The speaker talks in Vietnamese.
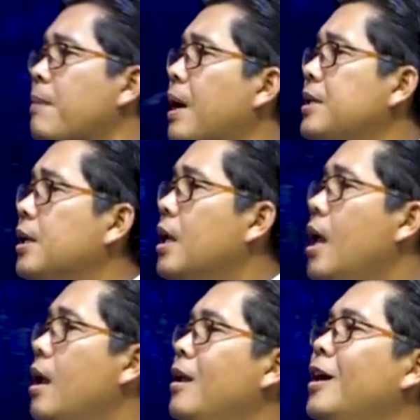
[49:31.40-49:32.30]
pra pra dương
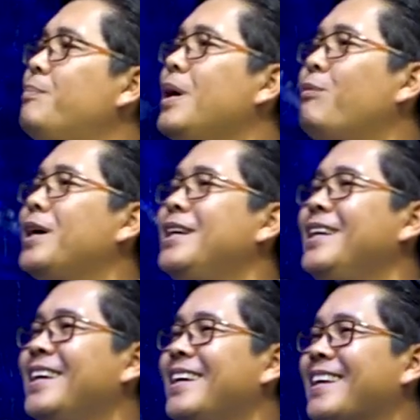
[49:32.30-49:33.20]
lơ bị ở vây
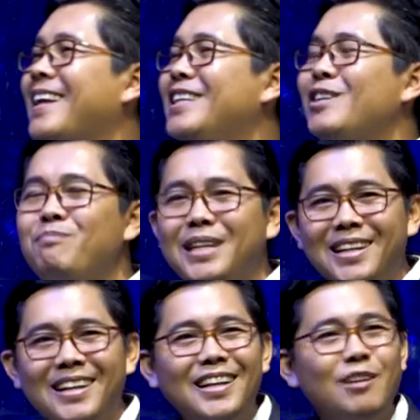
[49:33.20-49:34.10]
đại dương
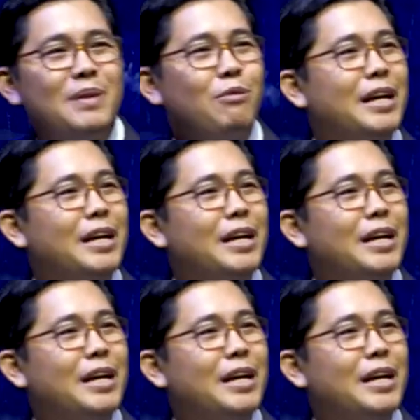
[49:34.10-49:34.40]
miên lơ bị ở